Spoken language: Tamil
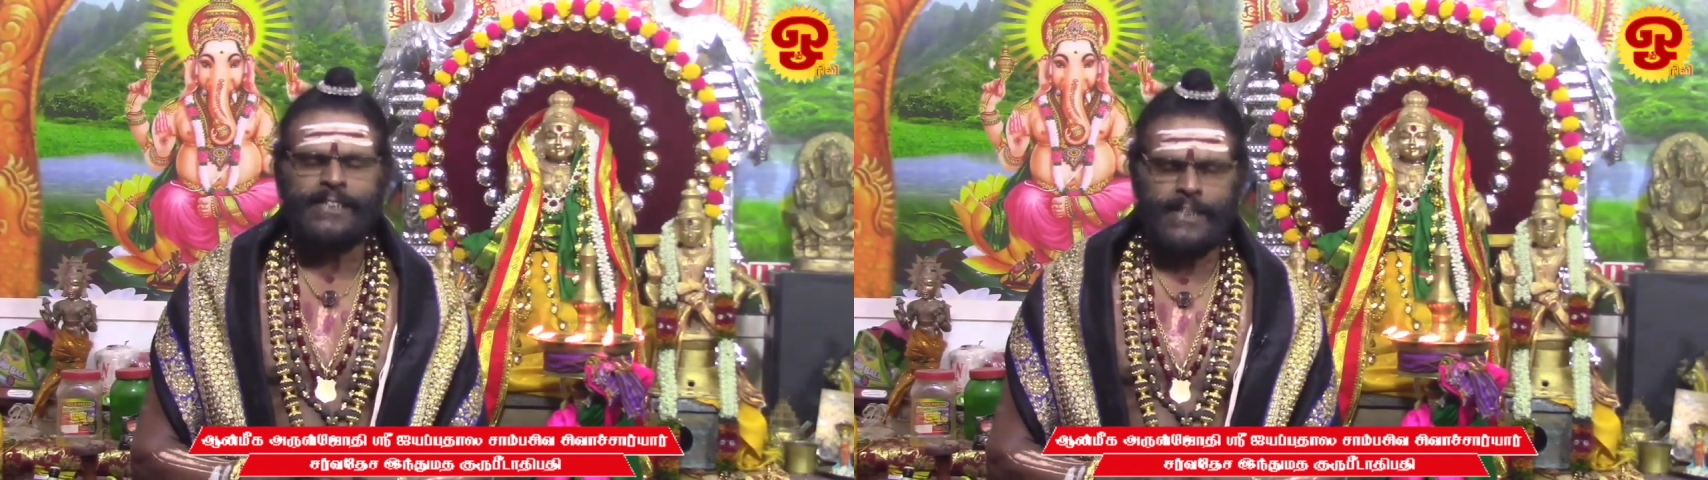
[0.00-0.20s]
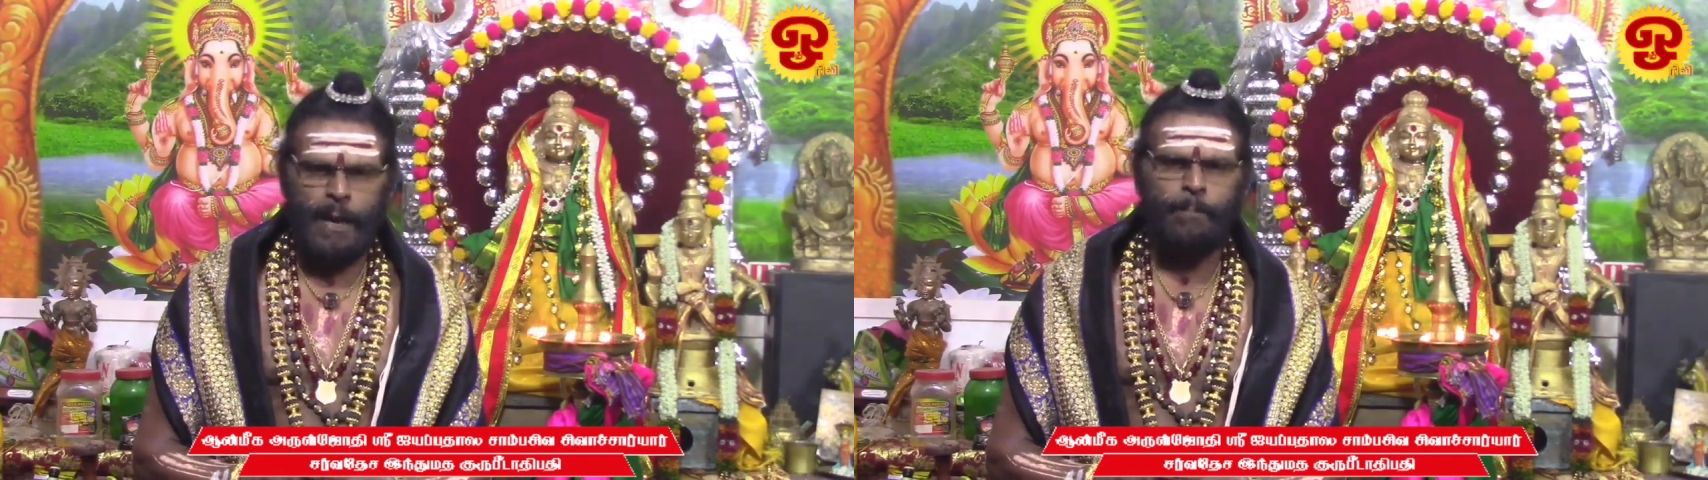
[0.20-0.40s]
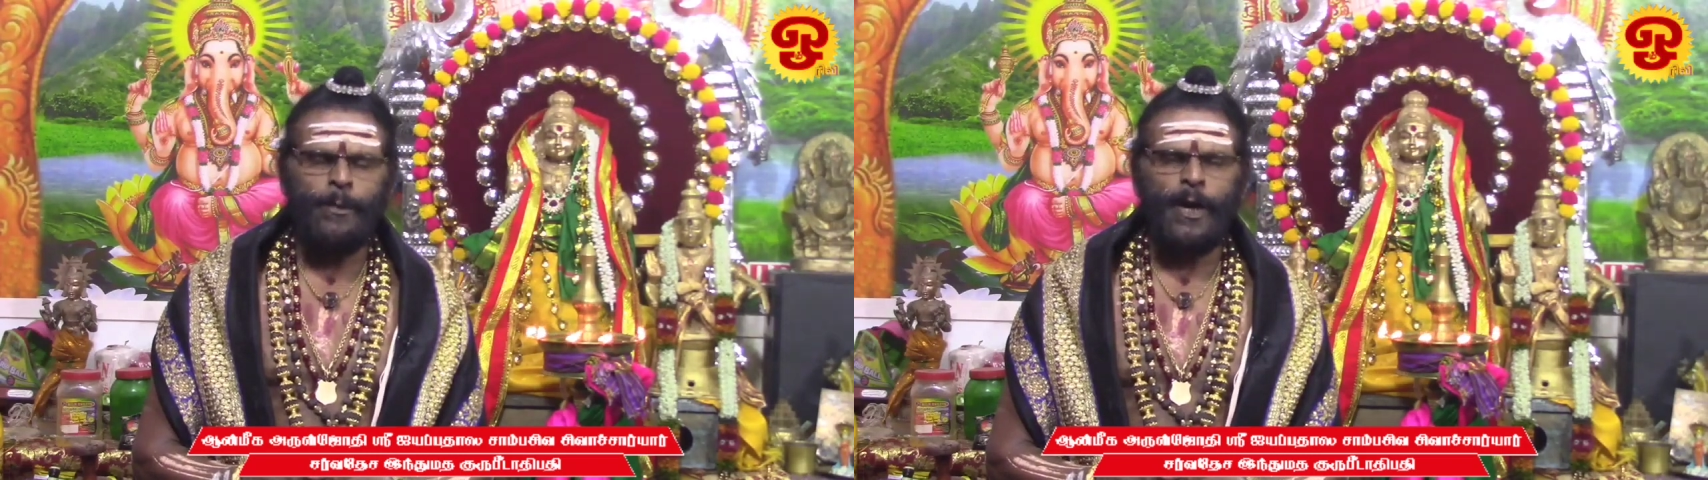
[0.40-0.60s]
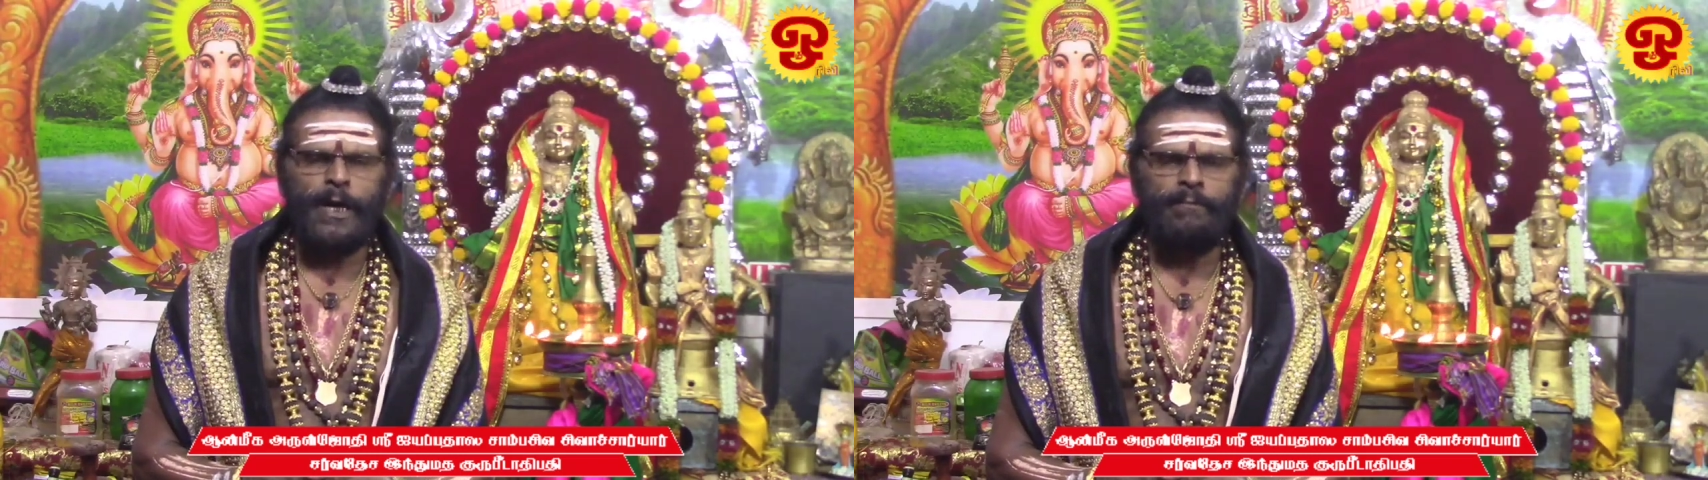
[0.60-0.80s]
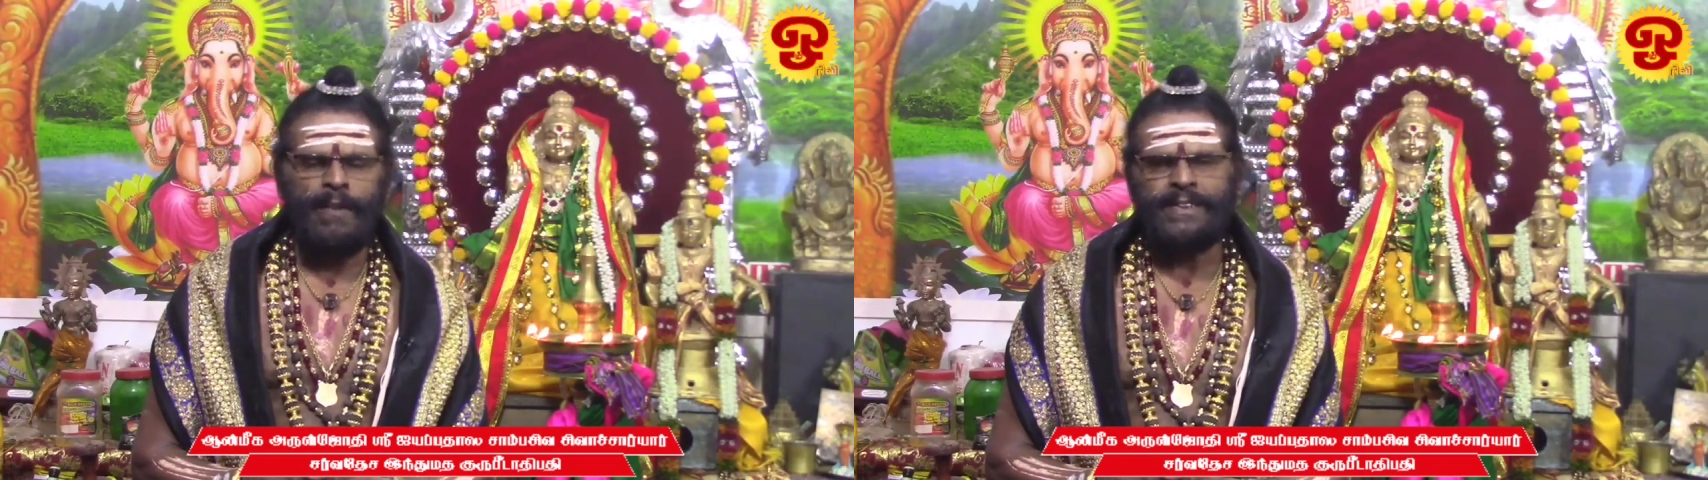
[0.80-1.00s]

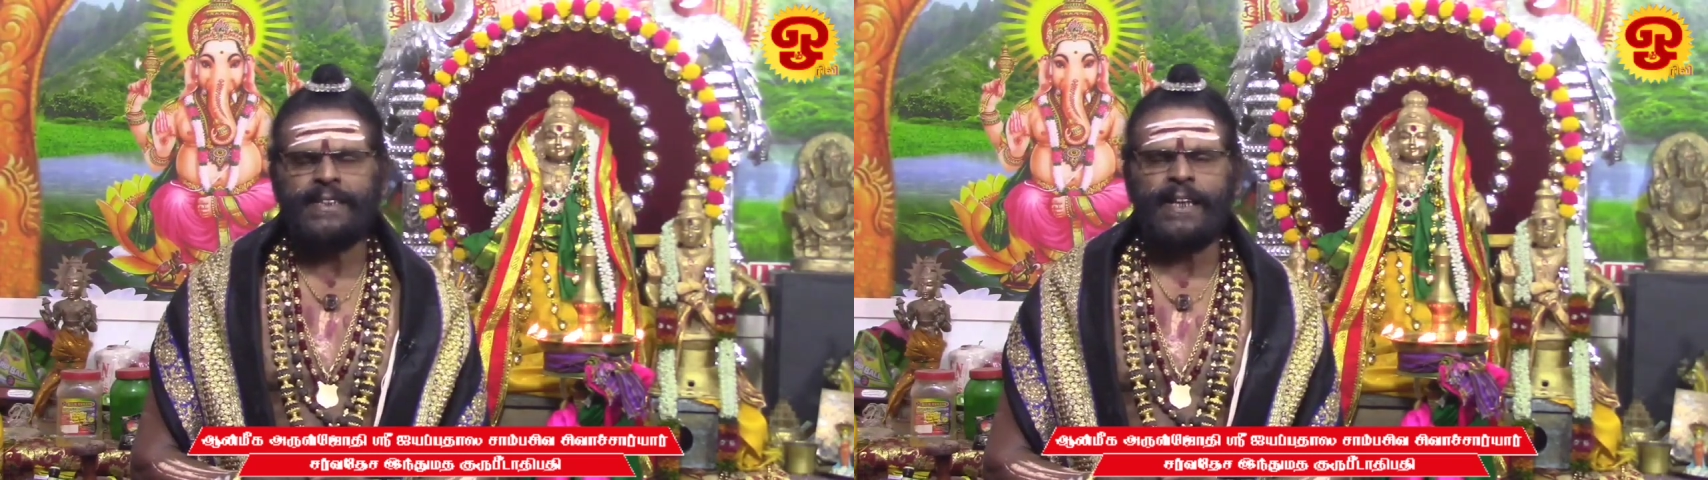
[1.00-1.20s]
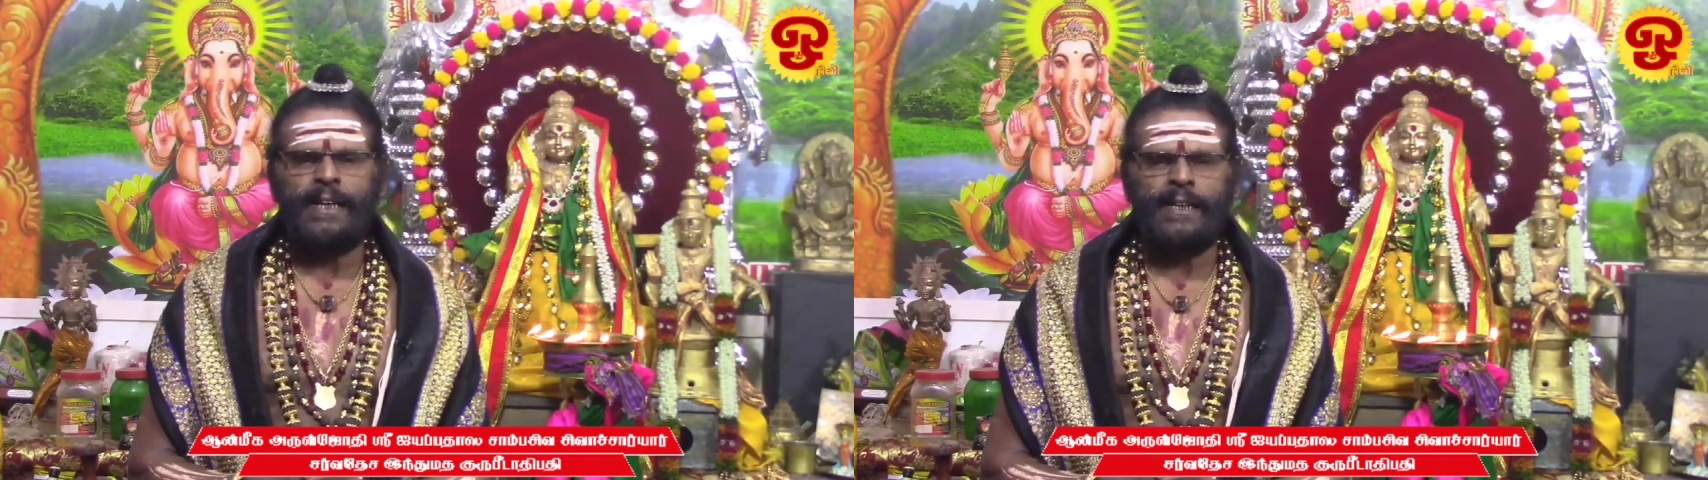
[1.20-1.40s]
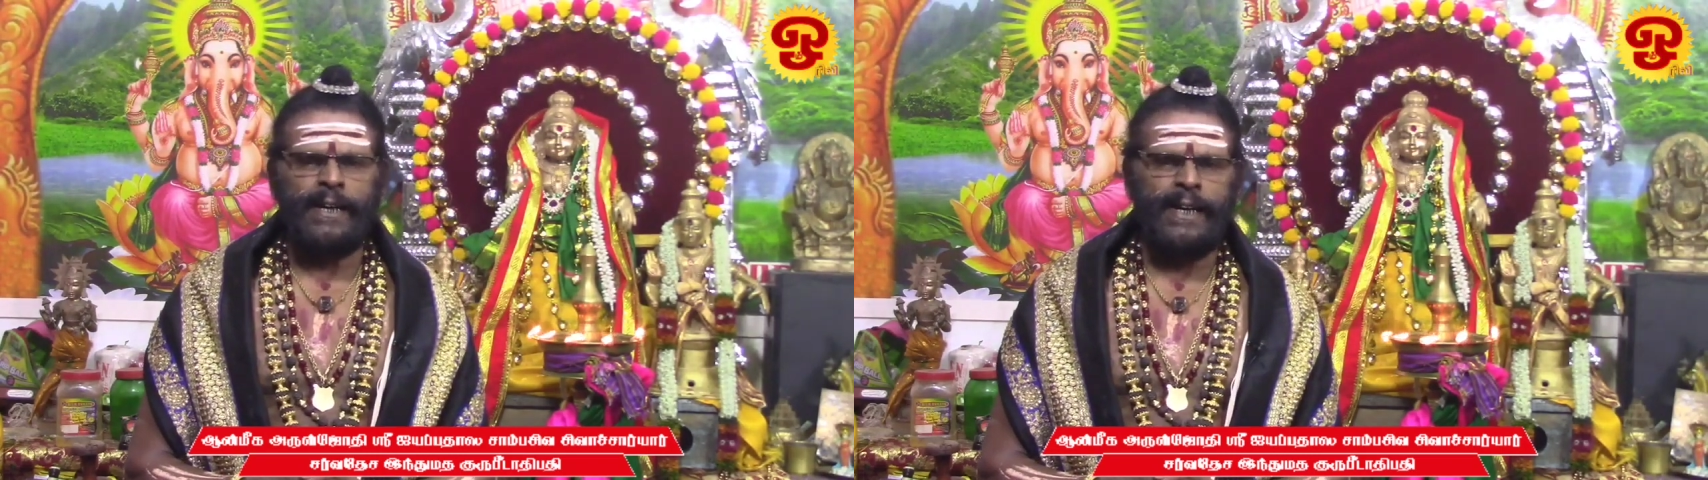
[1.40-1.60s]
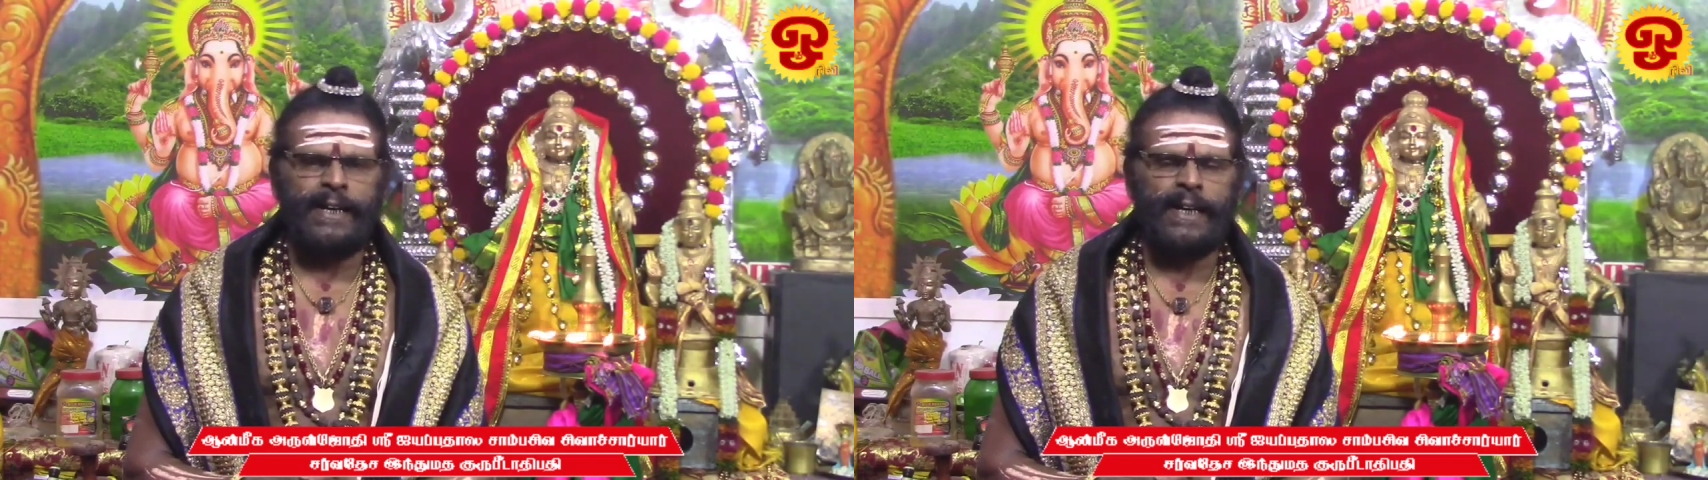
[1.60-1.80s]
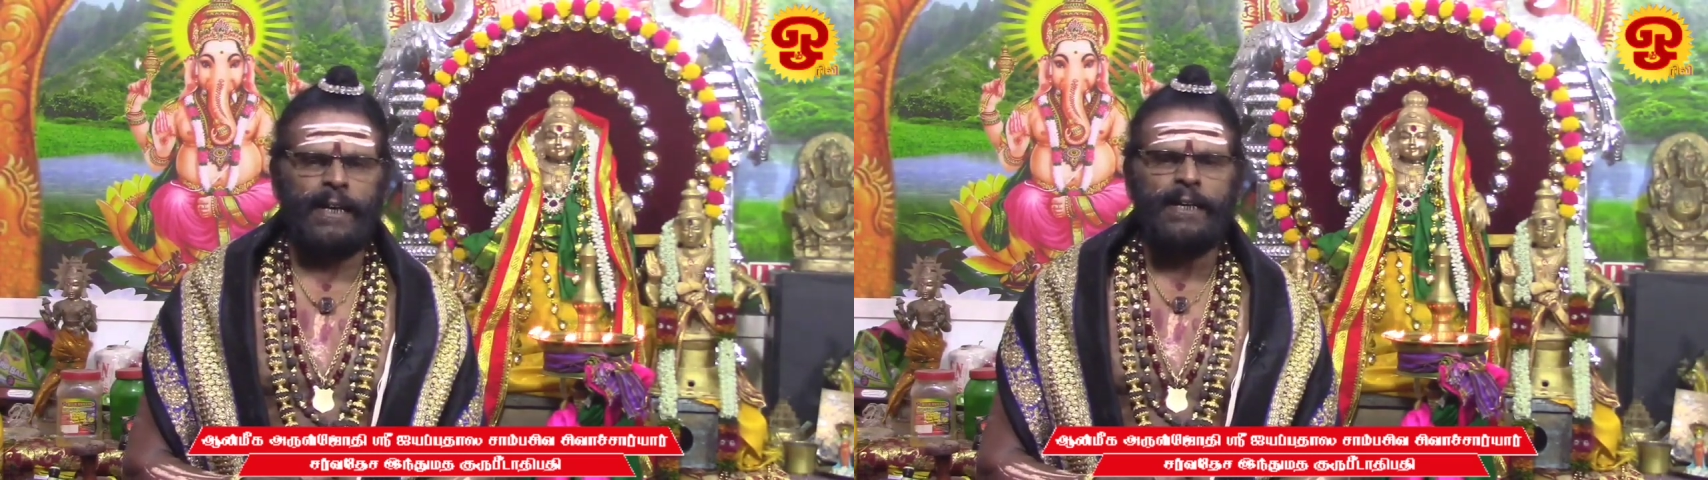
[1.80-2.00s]
சிறப்புகளும் வெற்றிகளும் கிடைக்க